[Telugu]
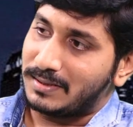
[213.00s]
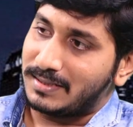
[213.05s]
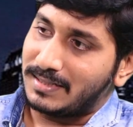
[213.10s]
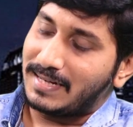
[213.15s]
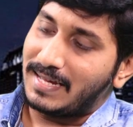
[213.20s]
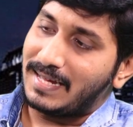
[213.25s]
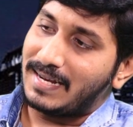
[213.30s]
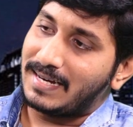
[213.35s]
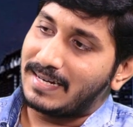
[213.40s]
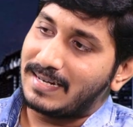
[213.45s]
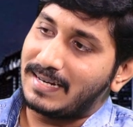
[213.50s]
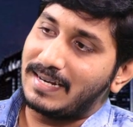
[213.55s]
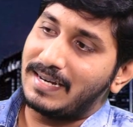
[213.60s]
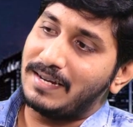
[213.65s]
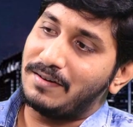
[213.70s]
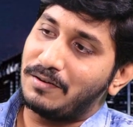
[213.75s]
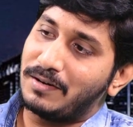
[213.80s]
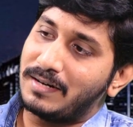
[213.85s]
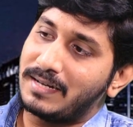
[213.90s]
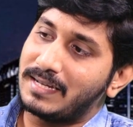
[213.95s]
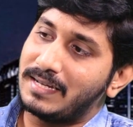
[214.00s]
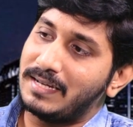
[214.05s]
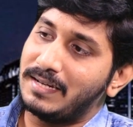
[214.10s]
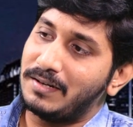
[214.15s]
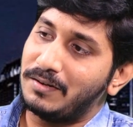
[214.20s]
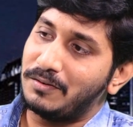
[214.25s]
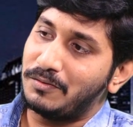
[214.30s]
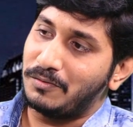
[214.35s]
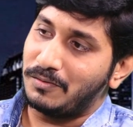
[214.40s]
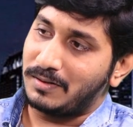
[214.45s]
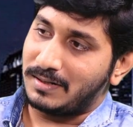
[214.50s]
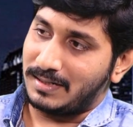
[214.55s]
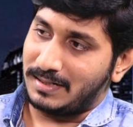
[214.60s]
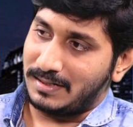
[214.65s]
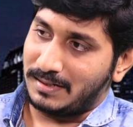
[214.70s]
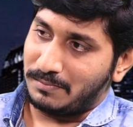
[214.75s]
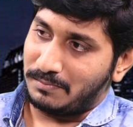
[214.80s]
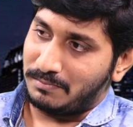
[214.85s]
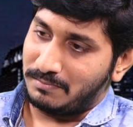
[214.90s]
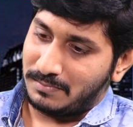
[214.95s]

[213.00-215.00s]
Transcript: కొత్త డైరెక్టర్ అనేవాడికి ఒక